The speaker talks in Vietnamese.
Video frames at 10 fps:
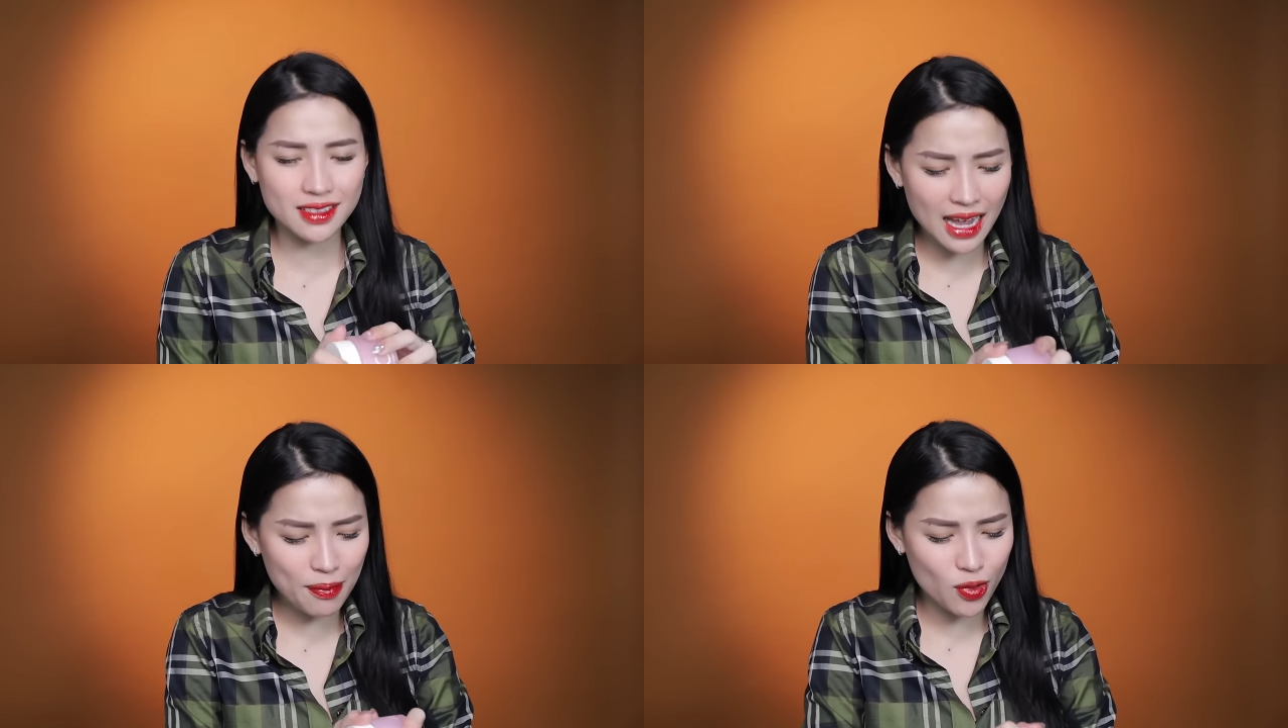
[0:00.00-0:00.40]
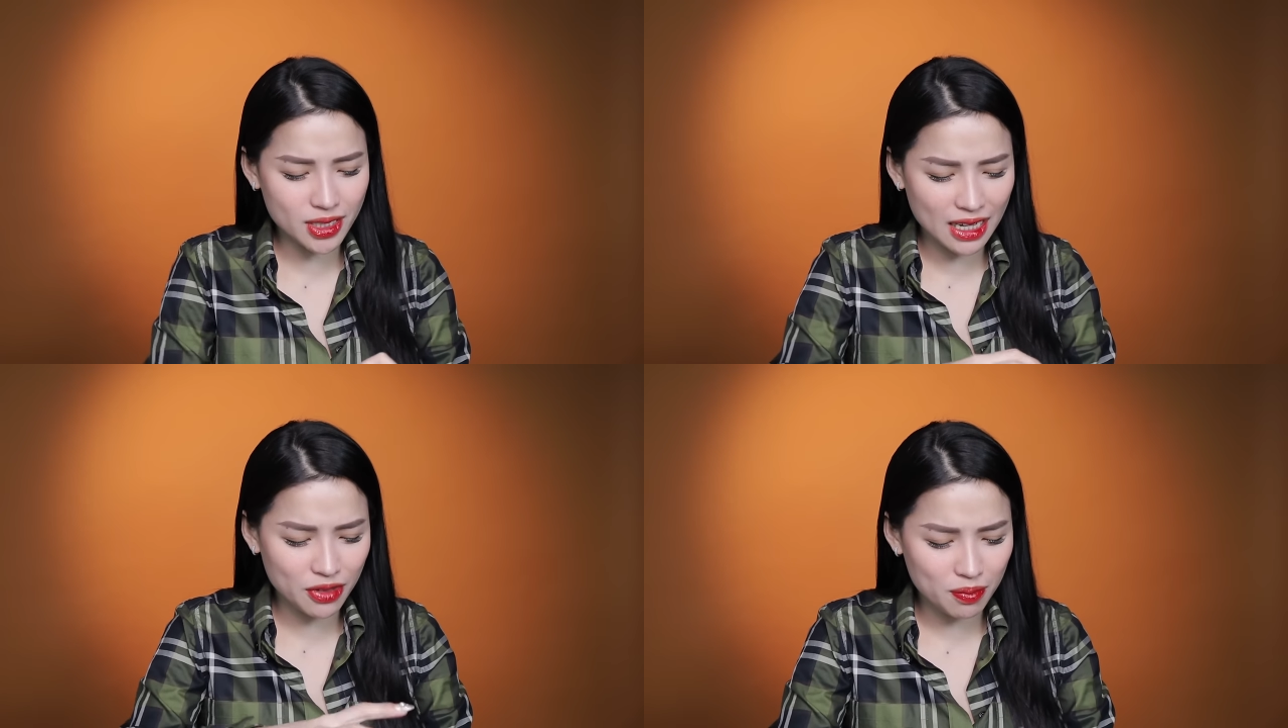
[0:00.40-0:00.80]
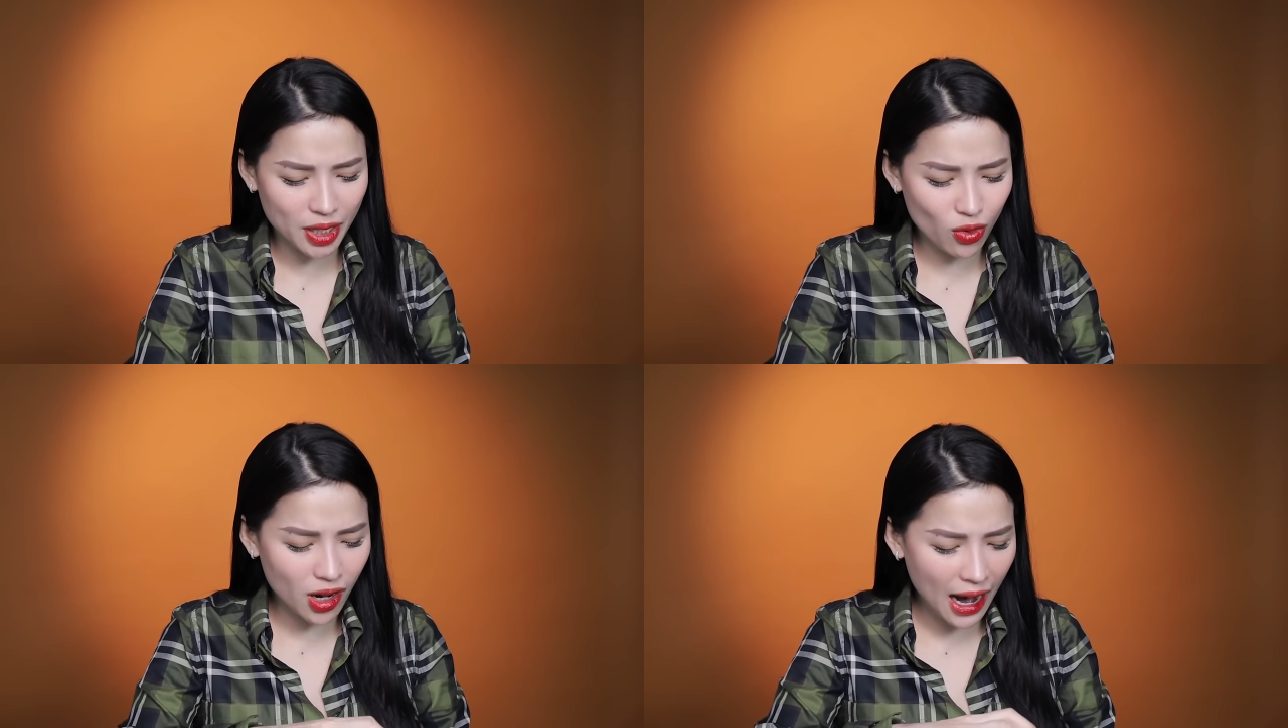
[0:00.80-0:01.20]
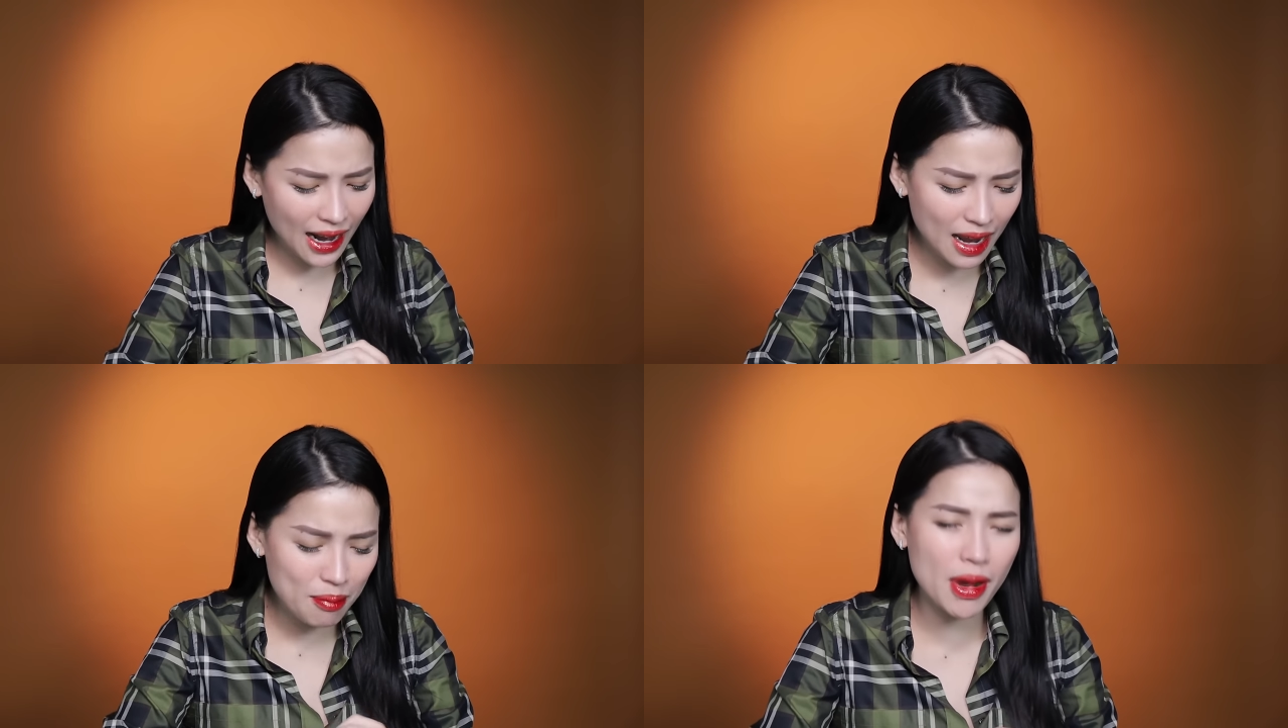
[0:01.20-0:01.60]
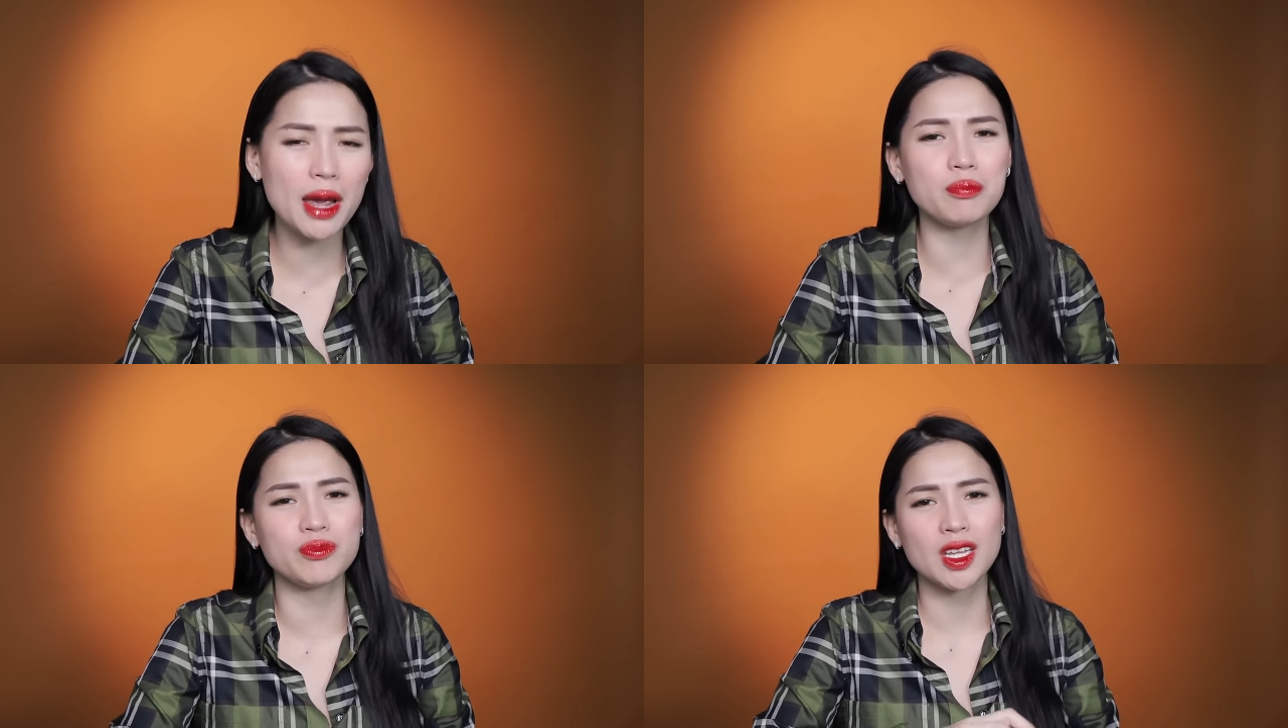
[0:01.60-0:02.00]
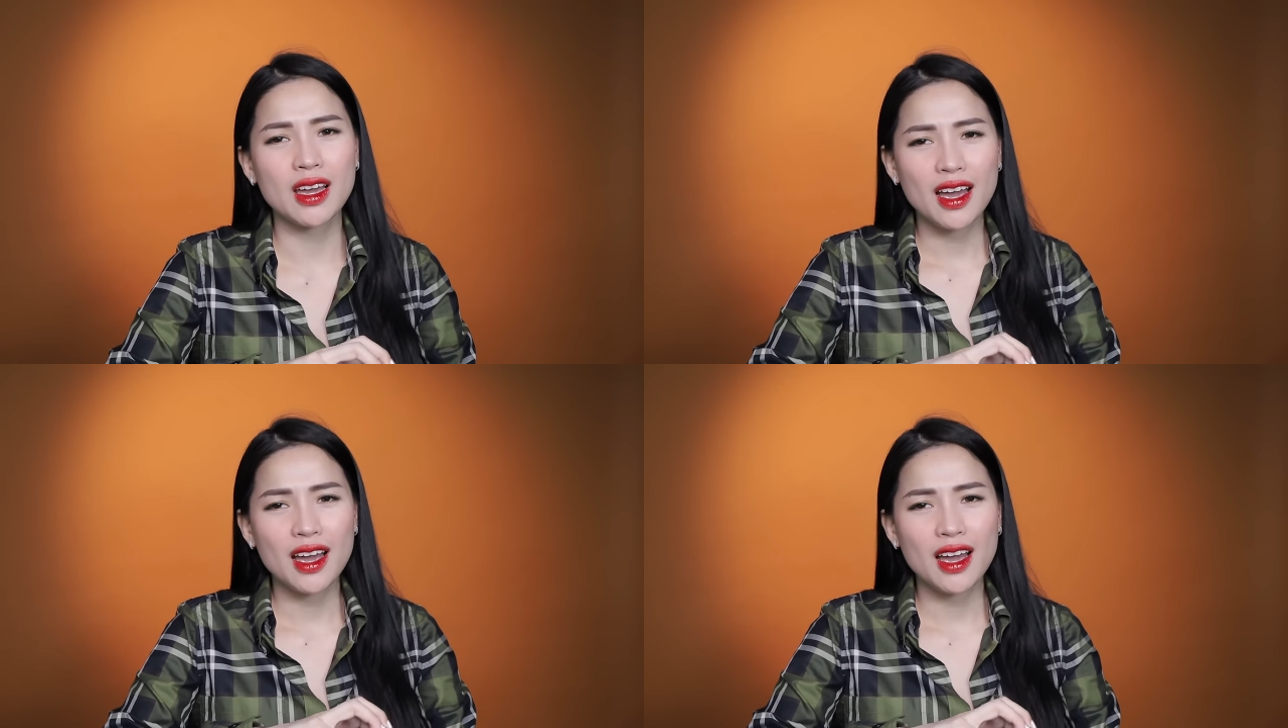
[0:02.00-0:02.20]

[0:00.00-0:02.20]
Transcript: sáp của cái sản phẩm này nó khá là mềm,